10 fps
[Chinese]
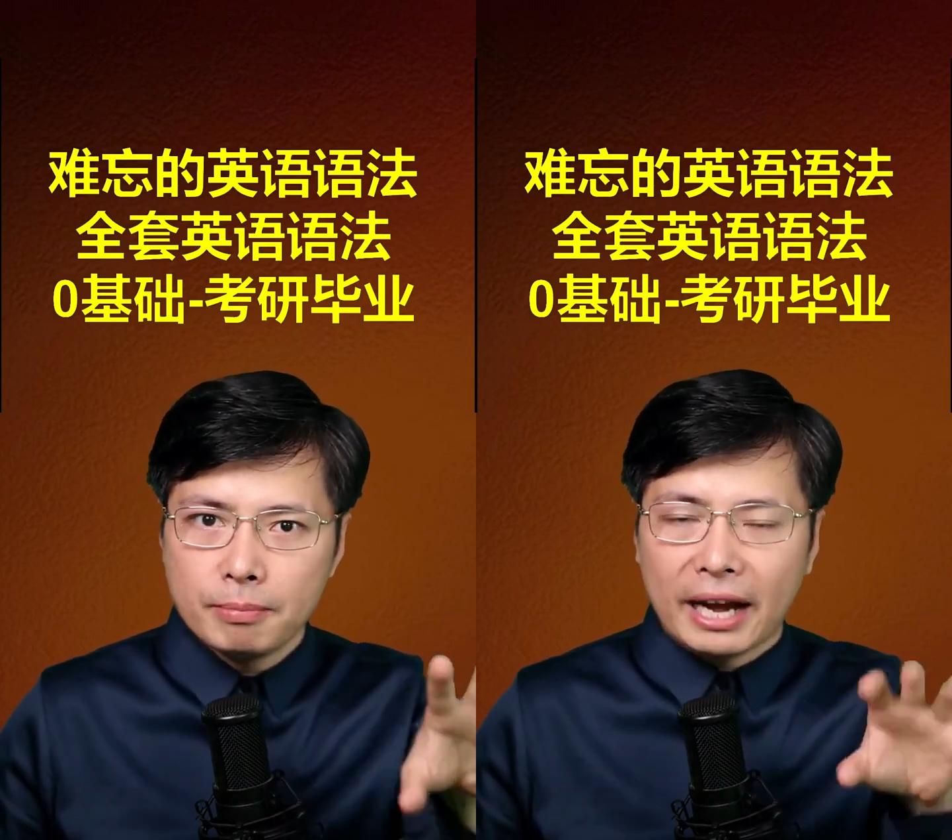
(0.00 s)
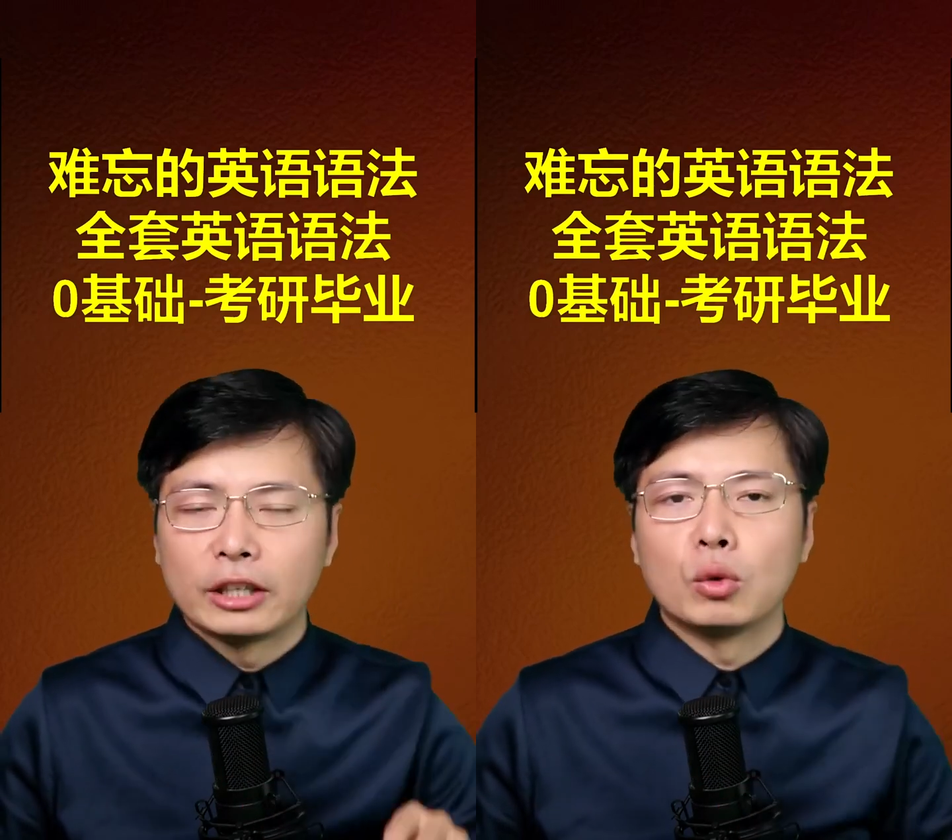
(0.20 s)

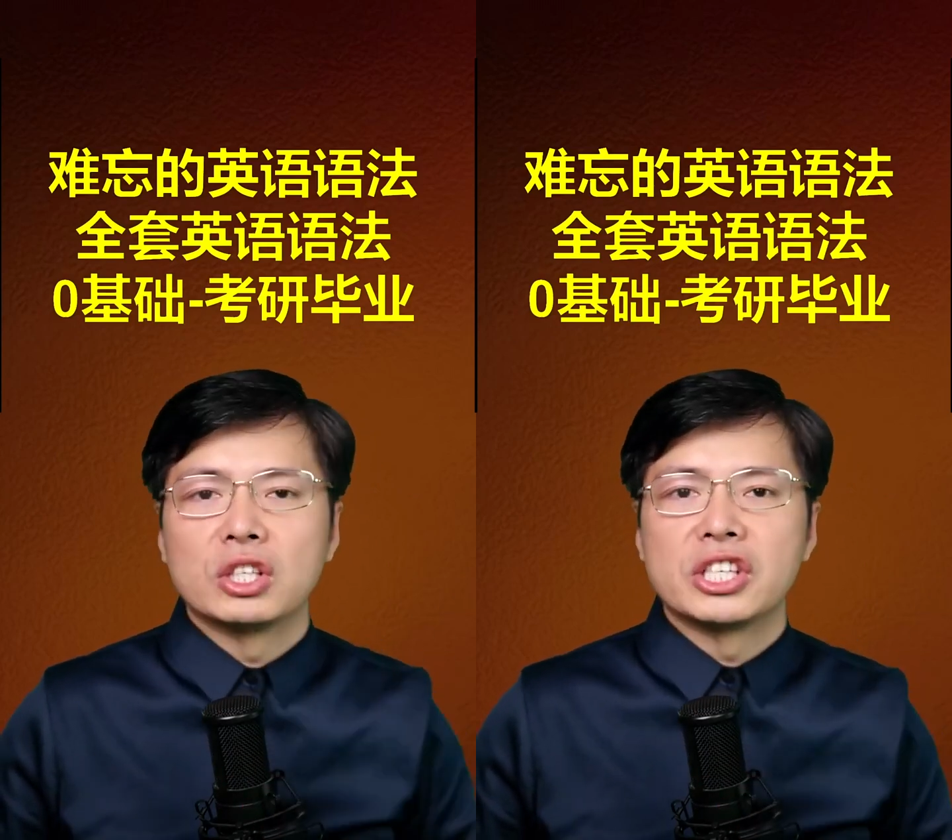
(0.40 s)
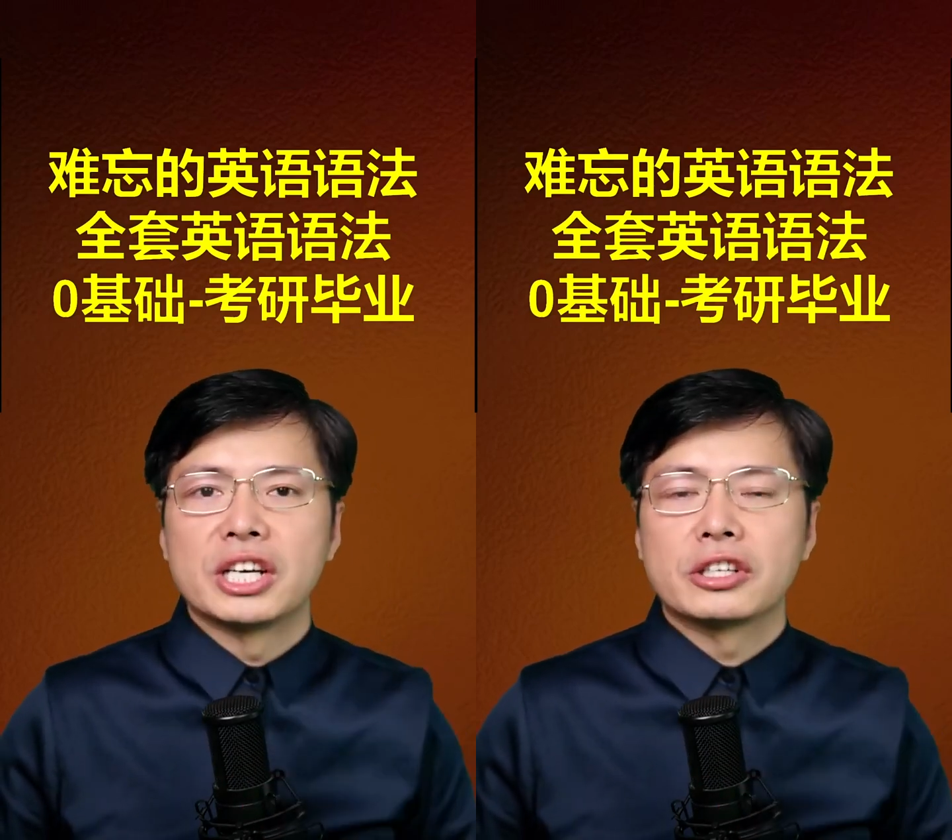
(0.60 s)
百多
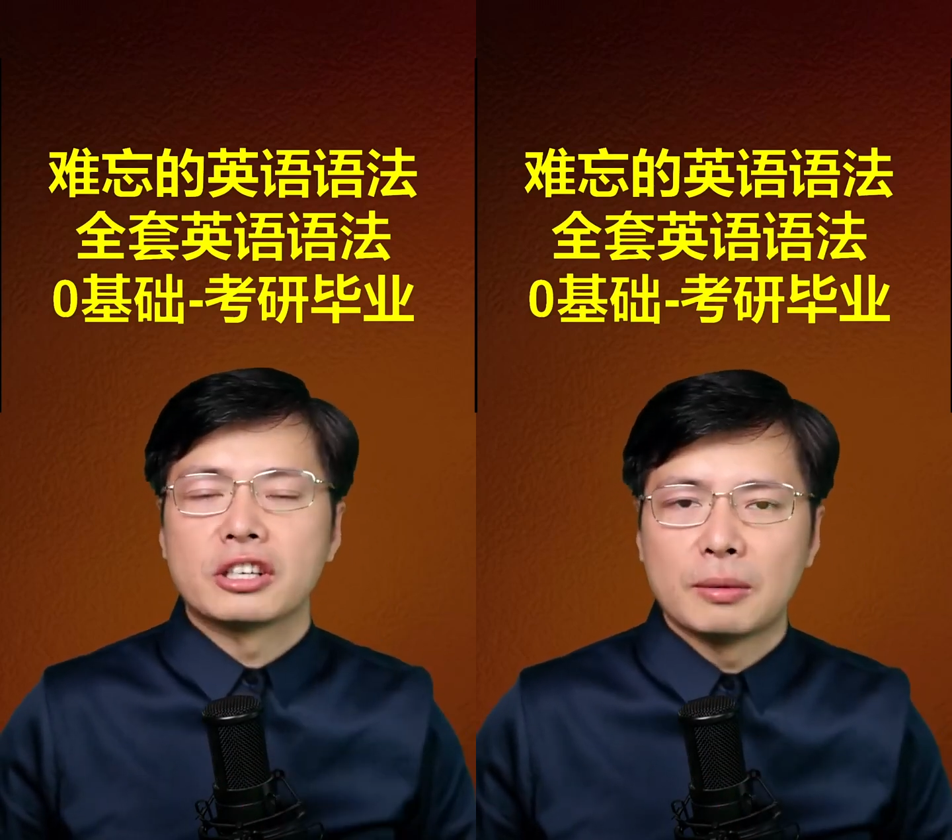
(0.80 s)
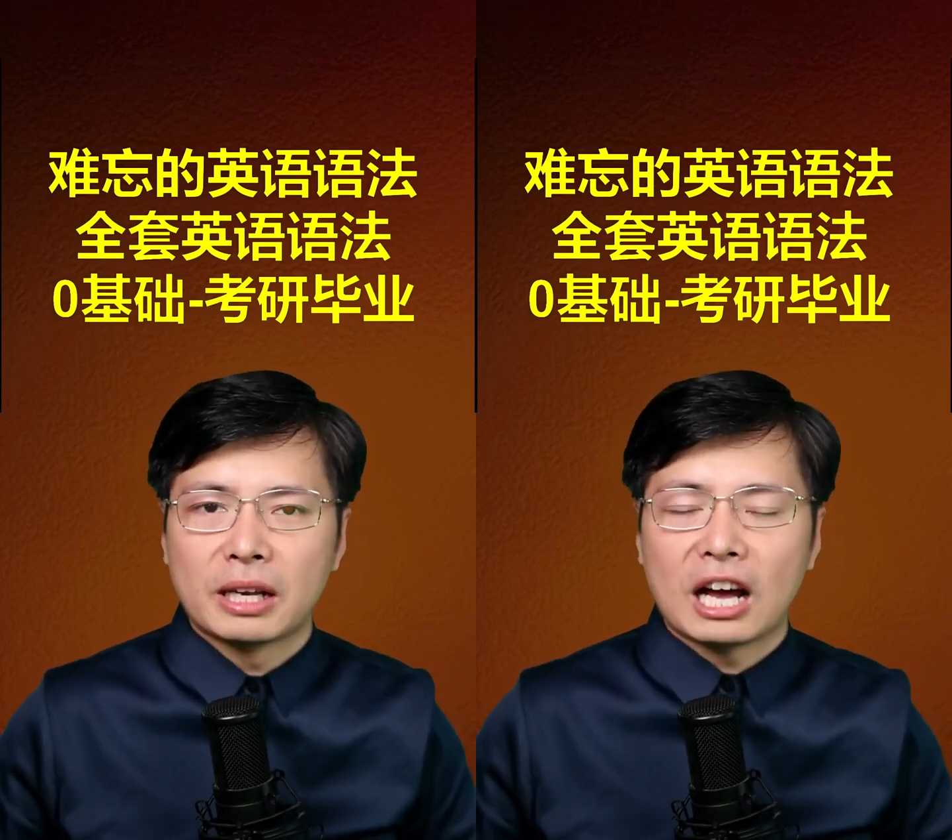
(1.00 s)
节是
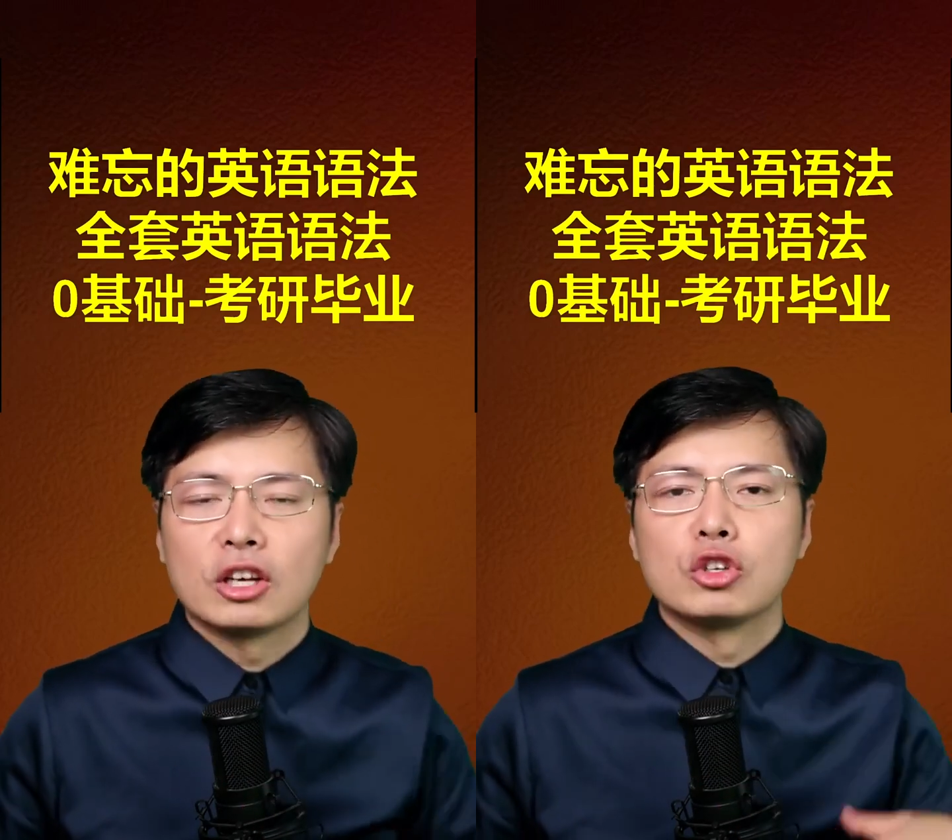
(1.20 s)
什么呢？